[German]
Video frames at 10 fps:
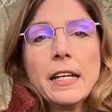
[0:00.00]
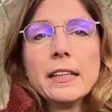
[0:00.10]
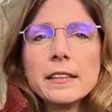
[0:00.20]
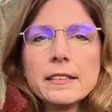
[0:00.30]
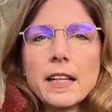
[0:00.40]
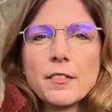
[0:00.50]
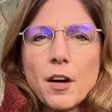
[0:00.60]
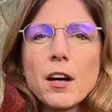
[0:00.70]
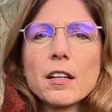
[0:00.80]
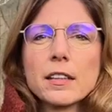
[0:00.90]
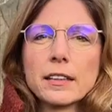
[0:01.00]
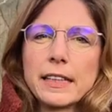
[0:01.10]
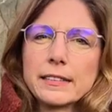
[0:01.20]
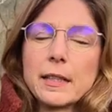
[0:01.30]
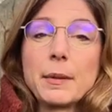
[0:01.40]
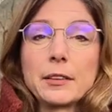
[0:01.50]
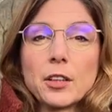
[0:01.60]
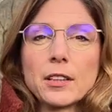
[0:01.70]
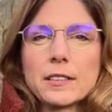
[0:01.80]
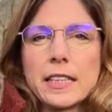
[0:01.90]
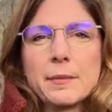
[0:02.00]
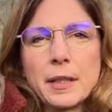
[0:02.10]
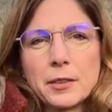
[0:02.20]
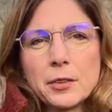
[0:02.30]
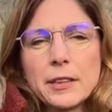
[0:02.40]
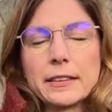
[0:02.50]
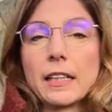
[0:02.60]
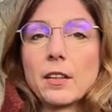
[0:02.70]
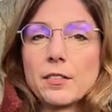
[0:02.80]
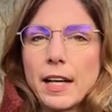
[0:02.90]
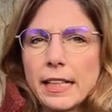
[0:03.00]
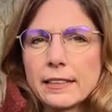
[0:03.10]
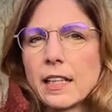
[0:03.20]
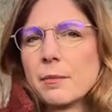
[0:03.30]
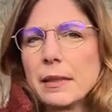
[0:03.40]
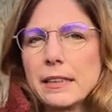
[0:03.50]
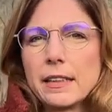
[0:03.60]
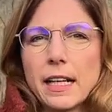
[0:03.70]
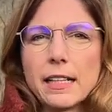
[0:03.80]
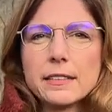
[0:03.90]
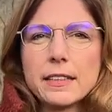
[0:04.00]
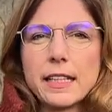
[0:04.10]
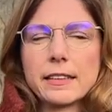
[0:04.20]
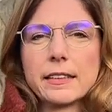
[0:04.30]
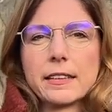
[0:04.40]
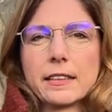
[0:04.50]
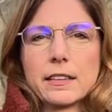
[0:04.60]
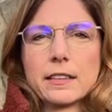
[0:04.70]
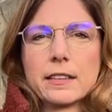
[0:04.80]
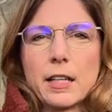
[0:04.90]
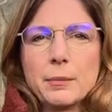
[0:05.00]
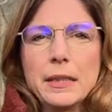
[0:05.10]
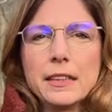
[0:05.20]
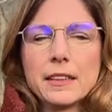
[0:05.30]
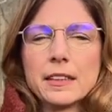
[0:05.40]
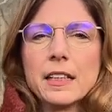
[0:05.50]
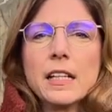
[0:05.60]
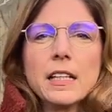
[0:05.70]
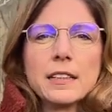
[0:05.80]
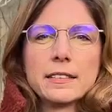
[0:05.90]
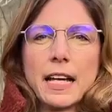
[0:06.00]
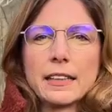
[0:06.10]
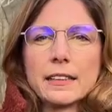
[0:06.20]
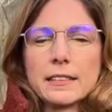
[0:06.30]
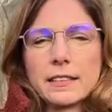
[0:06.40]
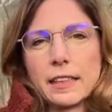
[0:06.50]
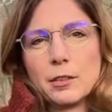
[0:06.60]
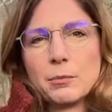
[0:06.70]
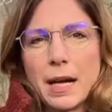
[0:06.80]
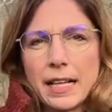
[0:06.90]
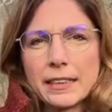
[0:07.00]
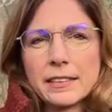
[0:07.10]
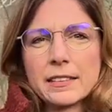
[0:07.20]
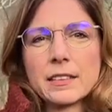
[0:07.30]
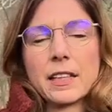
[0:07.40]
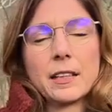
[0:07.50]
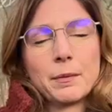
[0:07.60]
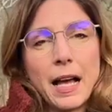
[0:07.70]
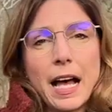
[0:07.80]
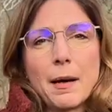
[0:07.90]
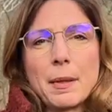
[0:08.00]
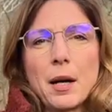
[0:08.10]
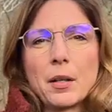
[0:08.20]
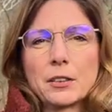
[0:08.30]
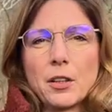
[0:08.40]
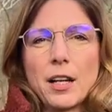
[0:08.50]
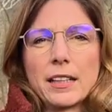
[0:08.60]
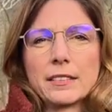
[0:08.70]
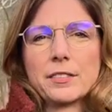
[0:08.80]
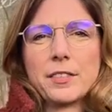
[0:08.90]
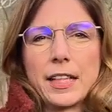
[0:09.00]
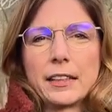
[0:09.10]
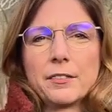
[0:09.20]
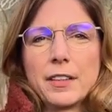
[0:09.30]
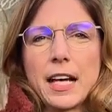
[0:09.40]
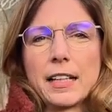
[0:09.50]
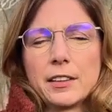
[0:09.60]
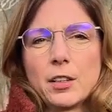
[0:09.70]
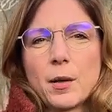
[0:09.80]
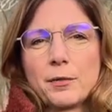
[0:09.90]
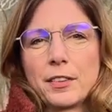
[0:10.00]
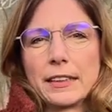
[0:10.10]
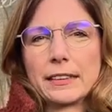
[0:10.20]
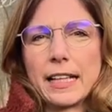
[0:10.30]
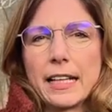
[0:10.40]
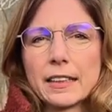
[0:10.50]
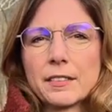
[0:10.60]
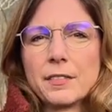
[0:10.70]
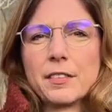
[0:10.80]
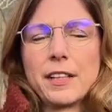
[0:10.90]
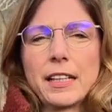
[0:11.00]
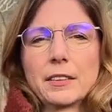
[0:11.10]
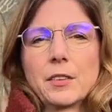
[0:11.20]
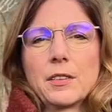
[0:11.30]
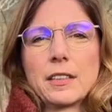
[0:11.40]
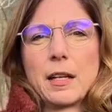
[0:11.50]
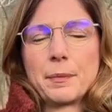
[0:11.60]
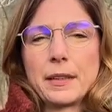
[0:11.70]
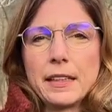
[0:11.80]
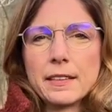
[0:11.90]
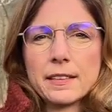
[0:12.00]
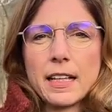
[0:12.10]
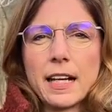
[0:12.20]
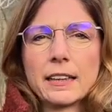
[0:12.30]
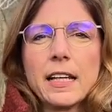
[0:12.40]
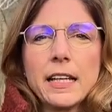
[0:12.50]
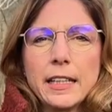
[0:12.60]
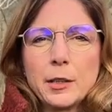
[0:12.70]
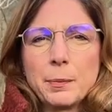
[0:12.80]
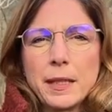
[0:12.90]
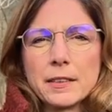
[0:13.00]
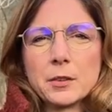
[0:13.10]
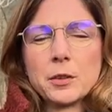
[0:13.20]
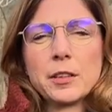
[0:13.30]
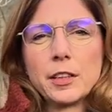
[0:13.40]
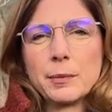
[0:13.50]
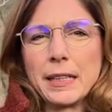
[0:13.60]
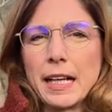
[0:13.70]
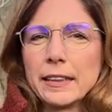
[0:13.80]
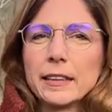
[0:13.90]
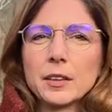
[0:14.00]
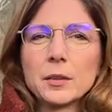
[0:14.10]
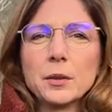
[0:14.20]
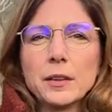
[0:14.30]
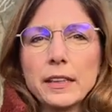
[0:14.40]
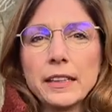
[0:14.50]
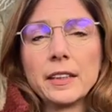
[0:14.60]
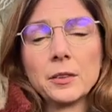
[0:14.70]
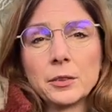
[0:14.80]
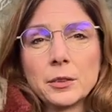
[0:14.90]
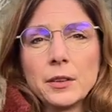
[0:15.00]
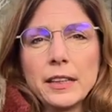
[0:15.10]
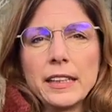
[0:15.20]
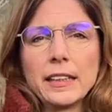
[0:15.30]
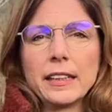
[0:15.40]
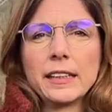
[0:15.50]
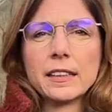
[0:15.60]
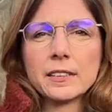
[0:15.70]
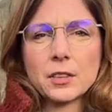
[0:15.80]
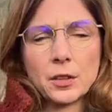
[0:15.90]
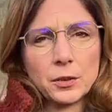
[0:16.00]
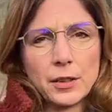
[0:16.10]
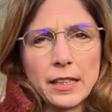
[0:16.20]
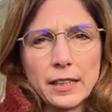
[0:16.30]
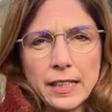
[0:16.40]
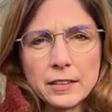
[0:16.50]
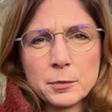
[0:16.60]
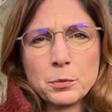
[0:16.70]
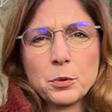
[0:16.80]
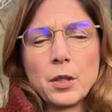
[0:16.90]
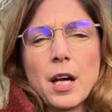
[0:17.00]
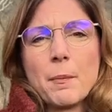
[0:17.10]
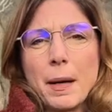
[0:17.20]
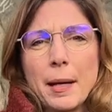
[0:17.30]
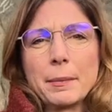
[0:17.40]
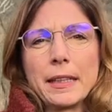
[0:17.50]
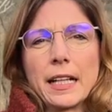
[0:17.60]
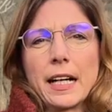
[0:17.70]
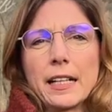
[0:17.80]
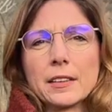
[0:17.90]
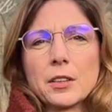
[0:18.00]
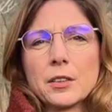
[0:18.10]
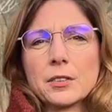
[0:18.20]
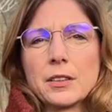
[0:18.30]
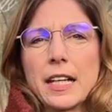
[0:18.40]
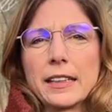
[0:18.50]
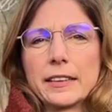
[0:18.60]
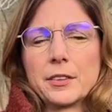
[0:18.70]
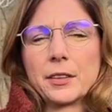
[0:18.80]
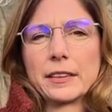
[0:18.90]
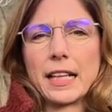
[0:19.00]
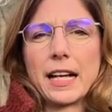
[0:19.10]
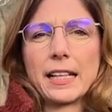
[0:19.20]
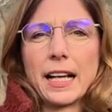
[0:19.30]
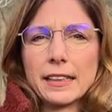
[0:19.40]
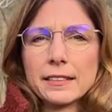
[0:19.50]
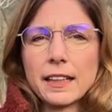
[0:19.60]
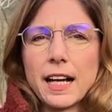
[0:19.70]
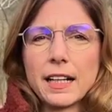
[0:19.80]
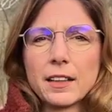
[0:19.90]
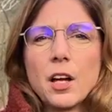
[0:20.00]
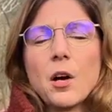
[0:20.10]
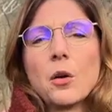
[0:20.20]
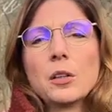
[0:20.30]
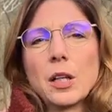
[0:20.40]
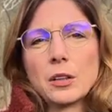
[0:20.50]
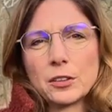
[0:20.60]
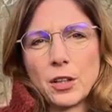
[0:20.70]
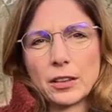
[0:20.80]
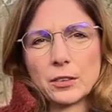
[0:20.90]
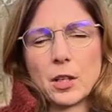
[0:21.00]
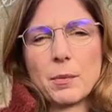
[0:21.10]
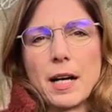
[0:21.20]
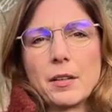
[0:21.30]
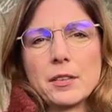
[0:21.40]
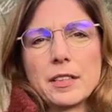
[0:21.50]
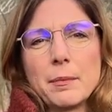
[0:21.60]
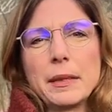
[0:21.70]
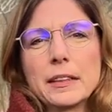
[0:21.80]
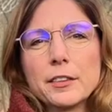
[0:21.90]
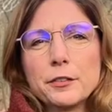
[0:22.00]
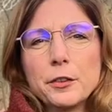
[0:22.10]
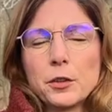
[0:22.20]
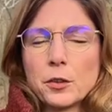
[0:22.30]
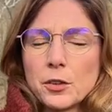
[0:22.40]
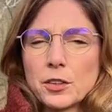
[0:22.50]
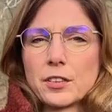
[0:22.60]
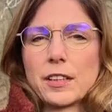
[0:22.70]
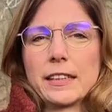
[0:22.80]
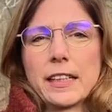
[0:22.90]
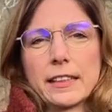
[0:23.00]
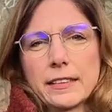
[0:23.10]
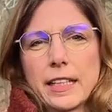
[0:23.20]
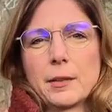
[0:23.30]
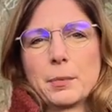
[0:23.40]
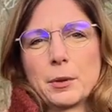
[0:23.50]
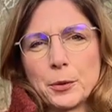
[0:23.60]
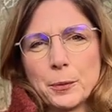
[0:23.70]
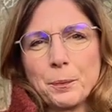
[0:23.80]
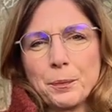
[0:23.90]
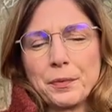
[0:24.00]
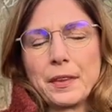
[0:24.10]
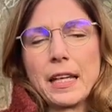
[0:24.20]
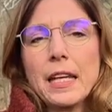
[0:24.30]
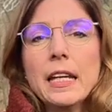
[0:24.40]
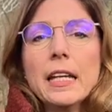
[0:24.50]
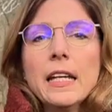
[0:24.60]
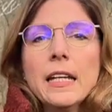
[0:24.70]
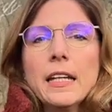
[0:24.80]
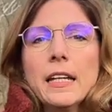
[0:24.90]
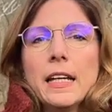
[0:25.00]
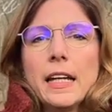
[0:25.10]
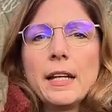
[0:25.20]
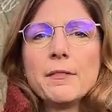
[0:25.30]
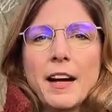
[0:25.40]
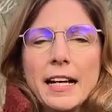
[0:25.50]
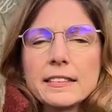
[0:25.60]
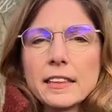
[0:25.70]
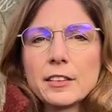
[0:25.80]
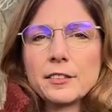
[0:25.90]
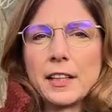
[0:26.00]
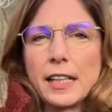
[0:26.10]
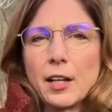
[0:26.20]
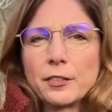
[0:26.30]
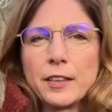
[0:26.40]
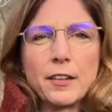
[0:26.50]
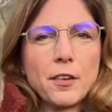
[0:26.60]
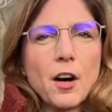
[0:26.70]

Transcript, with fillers: In dieser Woche geht's aber trotzdem natürlich dann auch weiter mit den alltäglichen Terminen, sei es in Mainz, ähm, aber auch dort werden wir an die Opfer gedenken. Wir werden uns am Dienstag, ich persönlich mit einigen Kolleginnen und Kollegen in das Kondolenzbuch beim Generalkonsulat der Türkei eintragen und auch dort nochmal unser Mitgefühl und unsere Solidarität bekunden. Im weiteren Verlauf der